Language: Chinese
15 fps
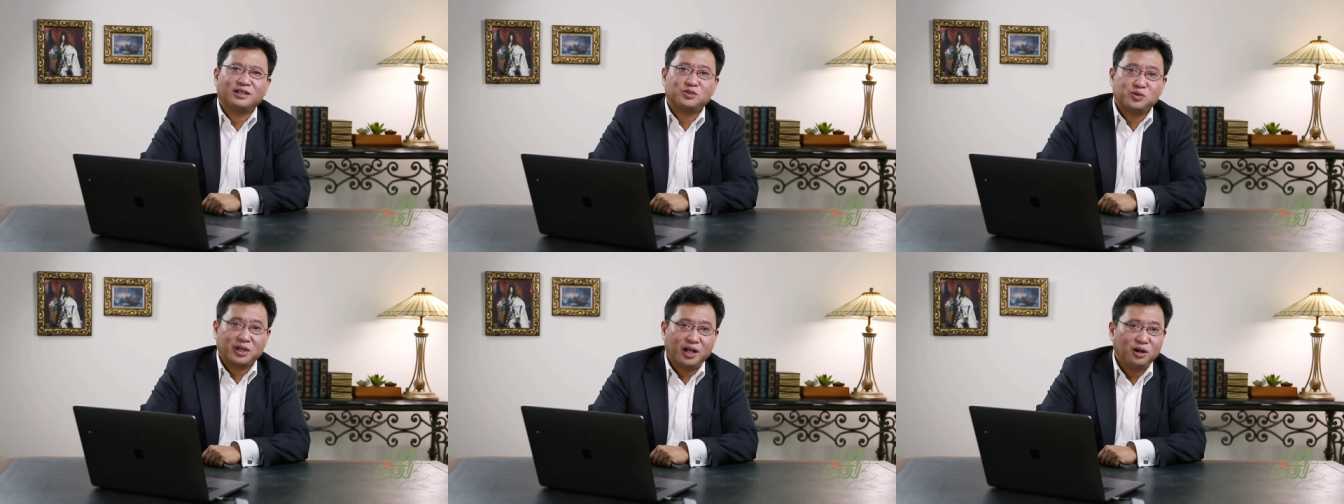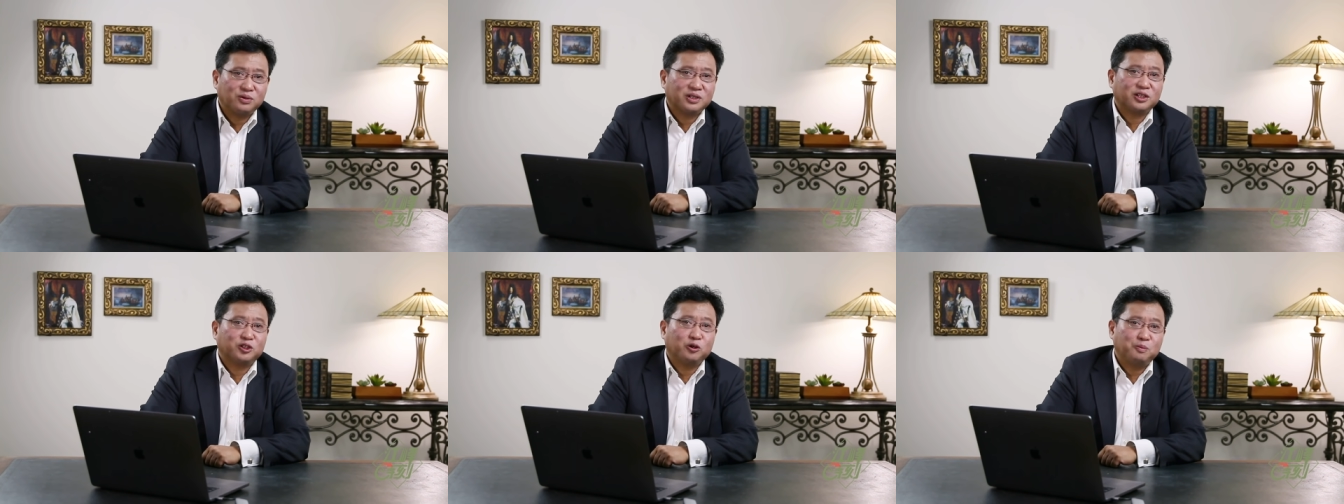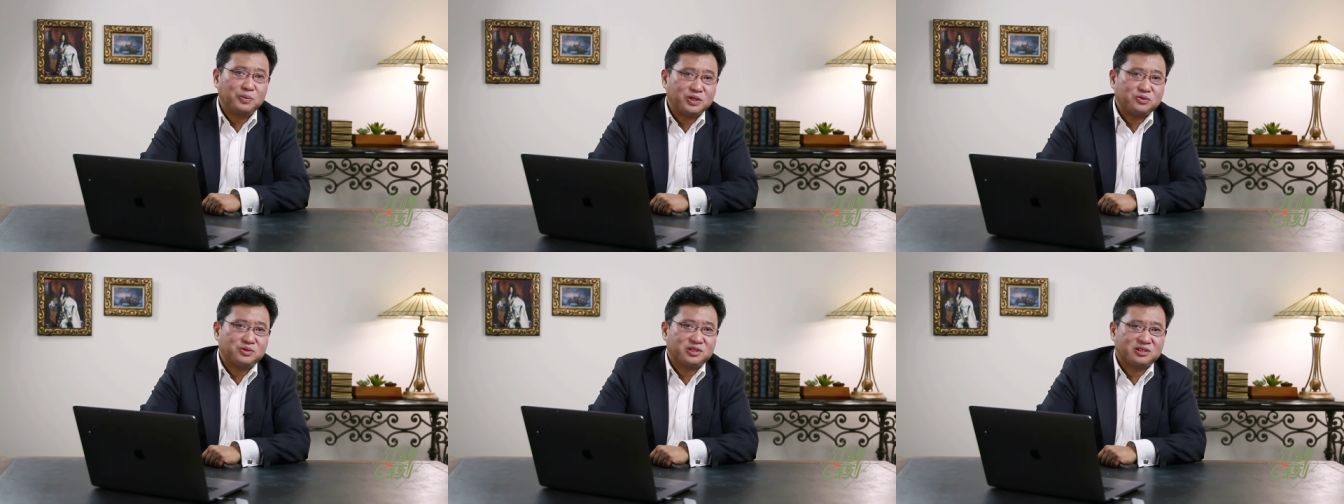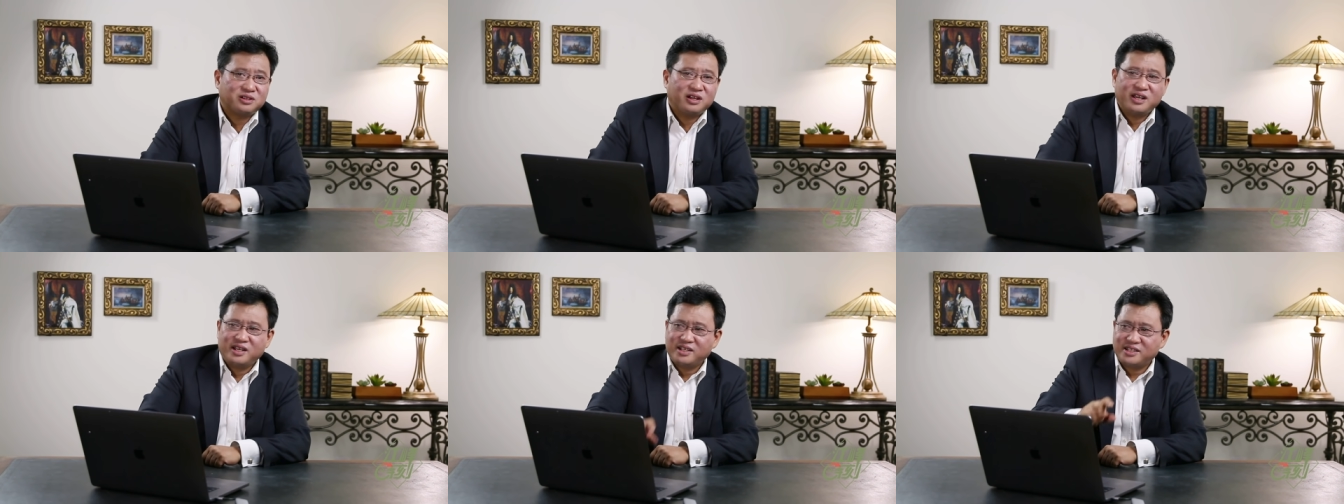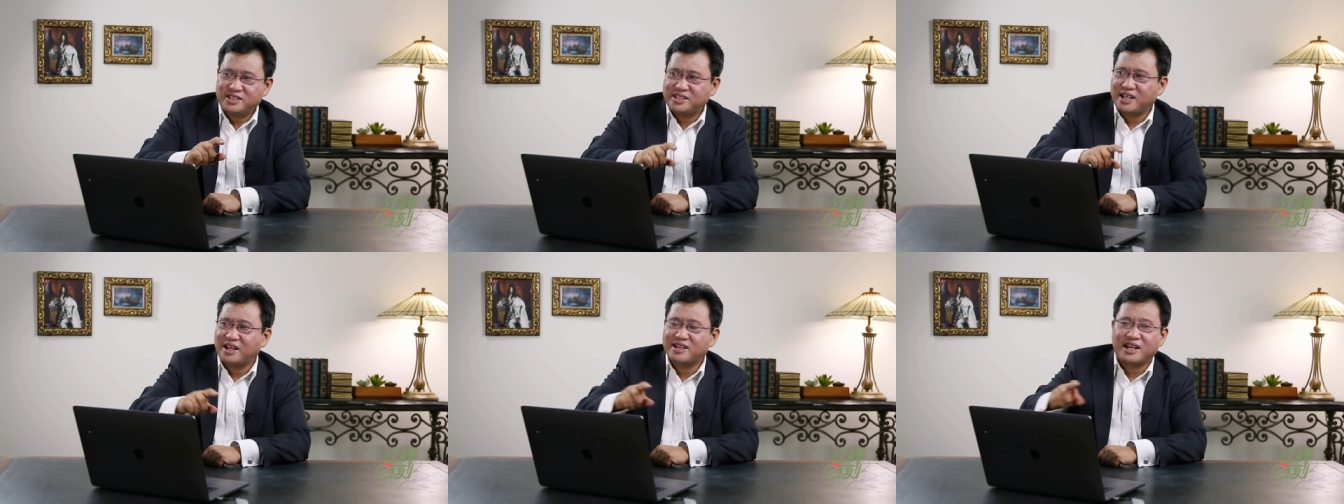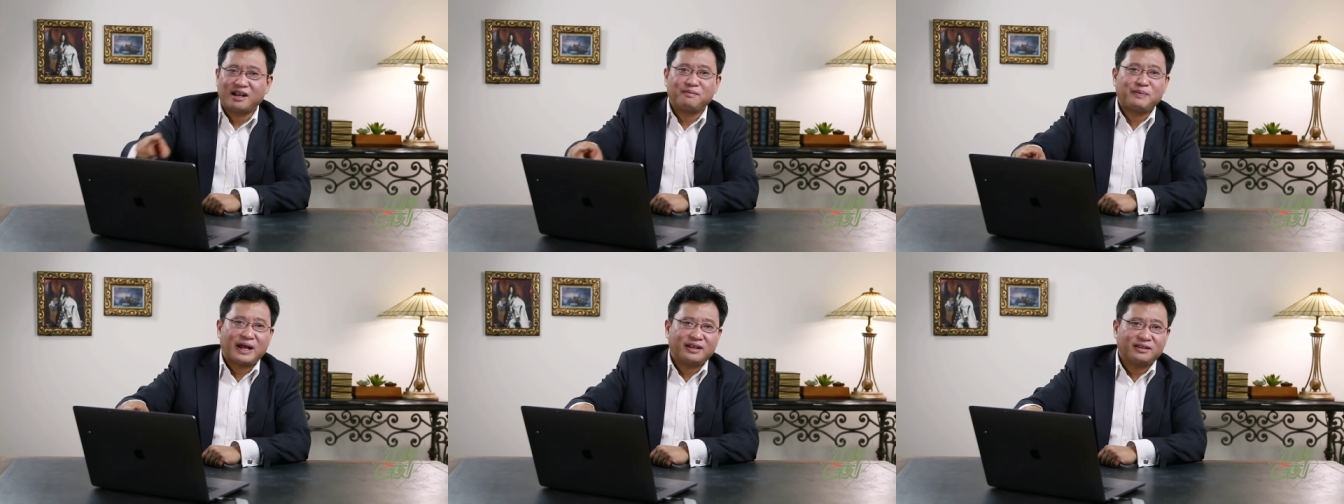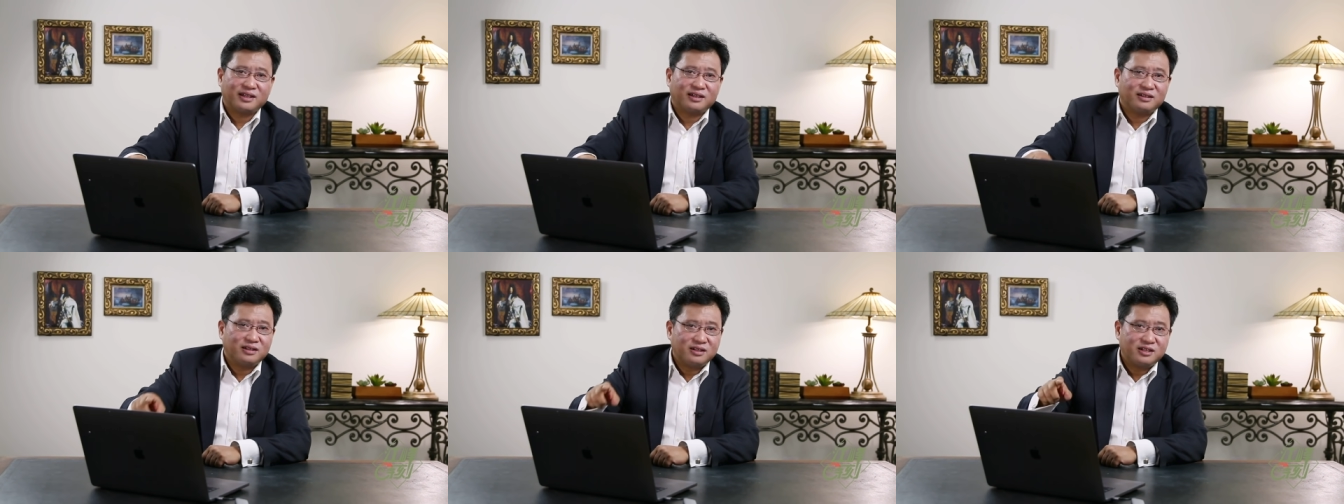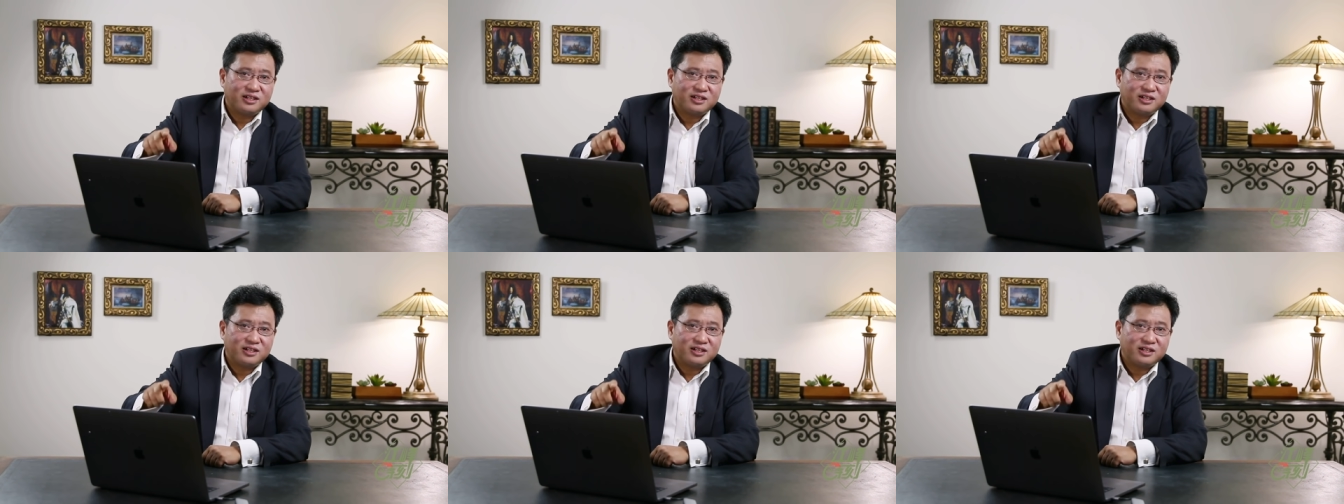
最后呢都必须是香港版的